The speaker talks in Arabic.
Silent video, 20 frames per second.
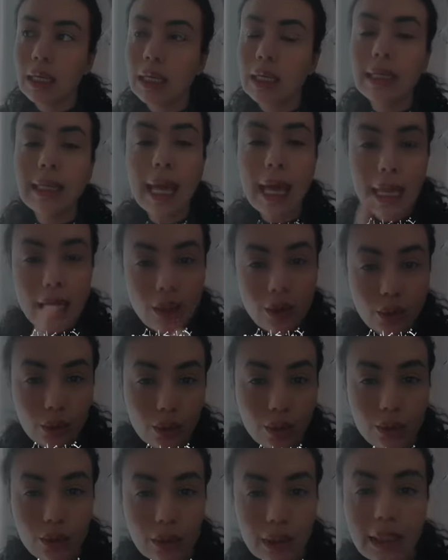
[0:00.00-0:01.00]
لأنه
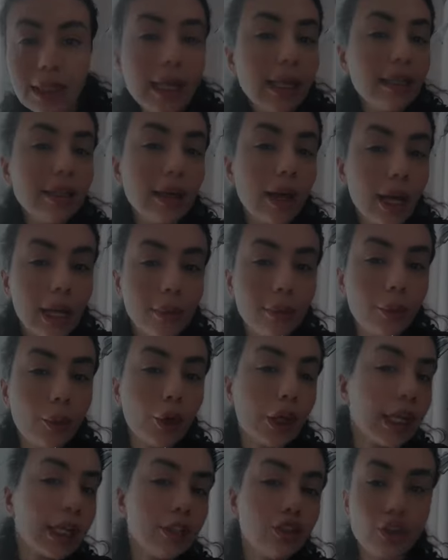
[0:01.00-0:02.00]
لن
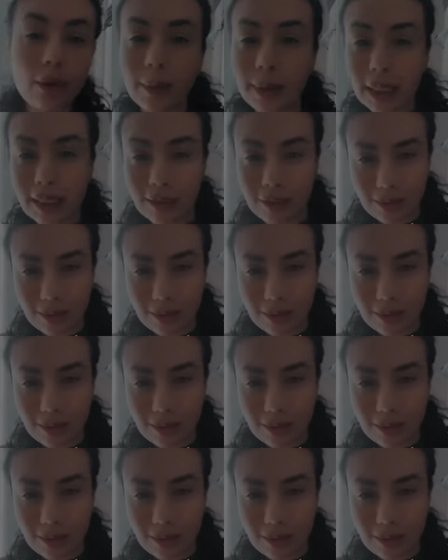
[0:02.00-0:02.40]
يحبك الجميع